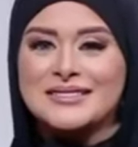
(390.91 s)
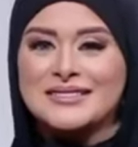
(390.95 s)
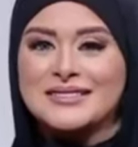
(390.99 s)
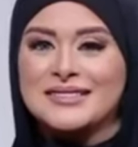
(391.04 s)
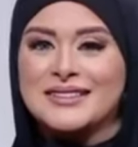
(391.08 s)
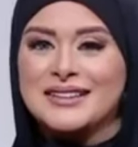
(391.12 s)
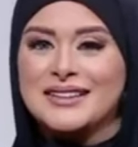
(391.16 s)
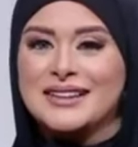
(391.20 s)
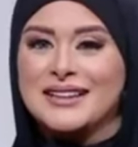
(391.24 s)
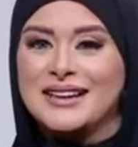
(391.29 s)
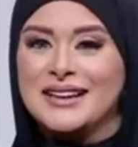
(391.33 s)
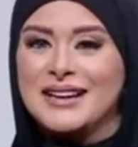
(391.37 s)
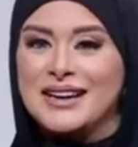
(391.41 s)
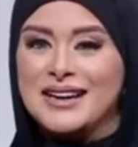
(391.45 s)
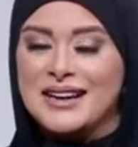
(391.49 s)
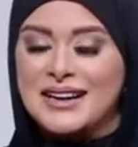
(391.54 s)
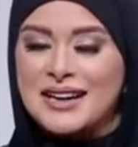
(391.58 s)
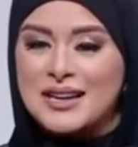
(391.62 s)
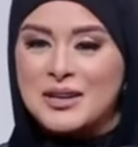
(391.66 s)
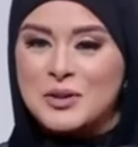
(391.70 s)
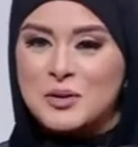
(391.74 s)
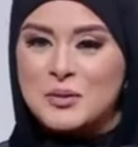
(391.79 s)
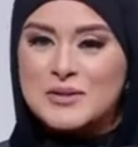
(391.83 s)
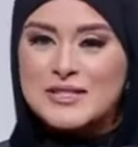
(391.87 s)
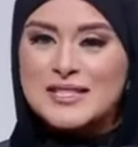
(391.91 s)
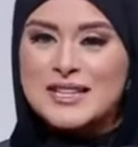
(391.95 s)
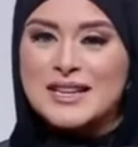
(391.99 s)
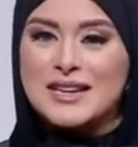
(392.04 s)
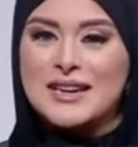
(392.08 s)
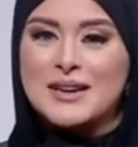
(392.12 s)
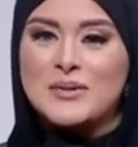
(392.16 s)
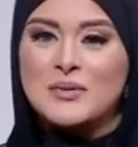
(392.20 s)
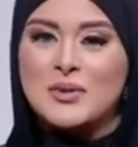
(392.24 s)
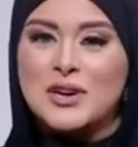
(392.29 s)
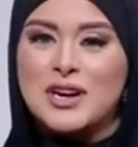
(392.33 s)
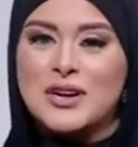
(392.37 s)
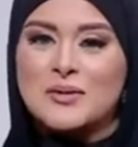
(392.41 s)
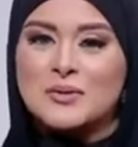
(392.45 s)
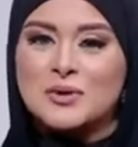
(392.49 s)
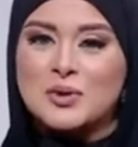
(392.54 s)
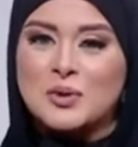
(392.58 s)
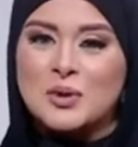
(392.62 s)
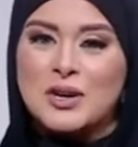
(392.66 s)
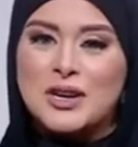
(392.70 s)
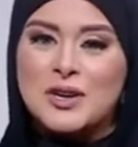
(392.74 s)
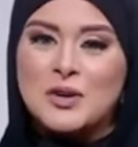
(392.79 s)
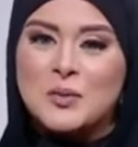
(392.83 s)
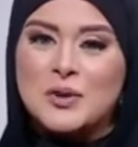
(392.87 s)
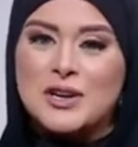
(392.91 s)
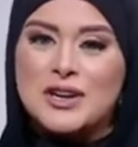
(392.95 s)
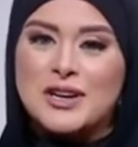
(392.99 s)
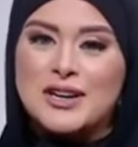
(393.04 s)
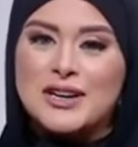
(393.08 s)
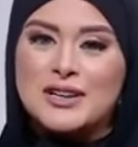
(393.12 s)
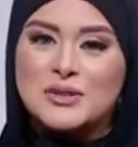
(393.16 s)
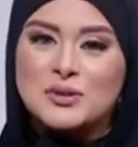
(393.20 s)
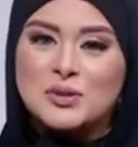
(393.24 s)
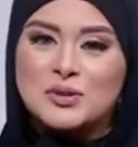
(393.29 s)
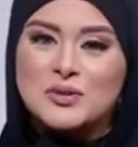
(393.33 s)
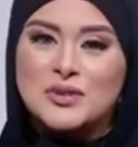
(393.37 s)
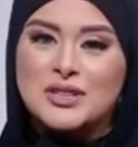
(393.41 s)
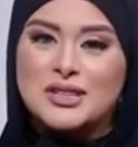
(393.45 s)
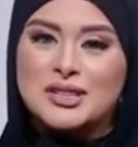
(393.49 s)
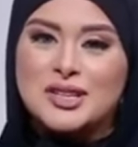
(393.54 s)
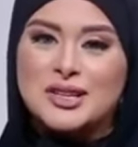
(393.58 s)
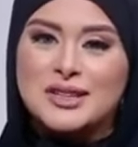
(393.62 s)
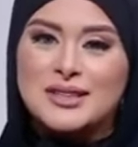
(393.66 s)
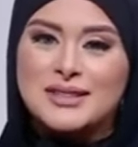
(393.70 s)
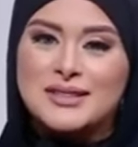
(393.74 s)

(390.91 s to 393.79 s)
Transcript: عليكم وعليكم السلام ورحمة الله وبركاته اتفضلي